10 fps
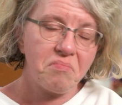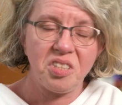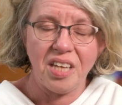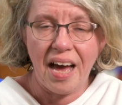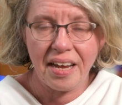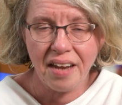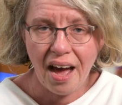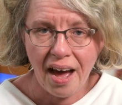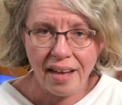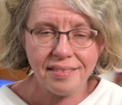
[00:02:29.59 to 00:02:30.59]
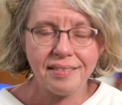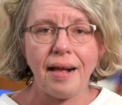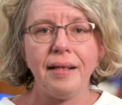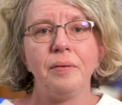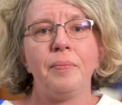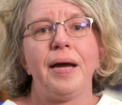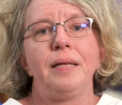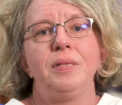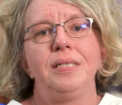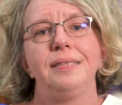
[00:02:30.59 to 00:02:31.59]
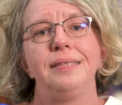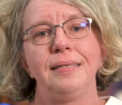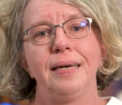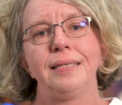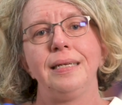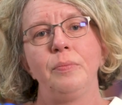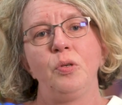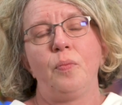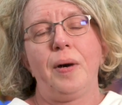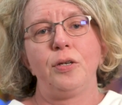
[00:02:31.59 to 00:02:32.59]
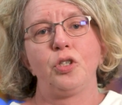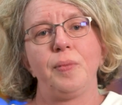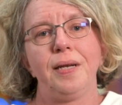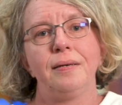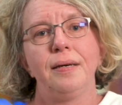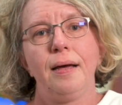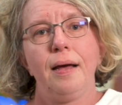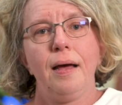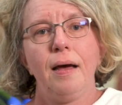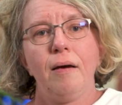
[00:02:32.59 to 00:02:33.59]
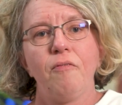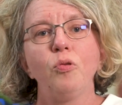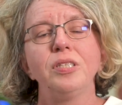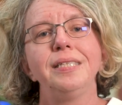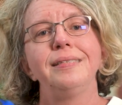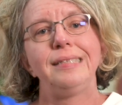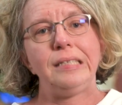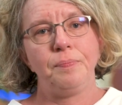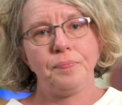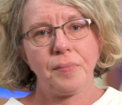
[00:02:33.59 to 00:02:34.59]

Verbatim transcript: Zahnarzt, Allgemeinmediziner? Ich nehme nur Beispiele. Wo sind sie?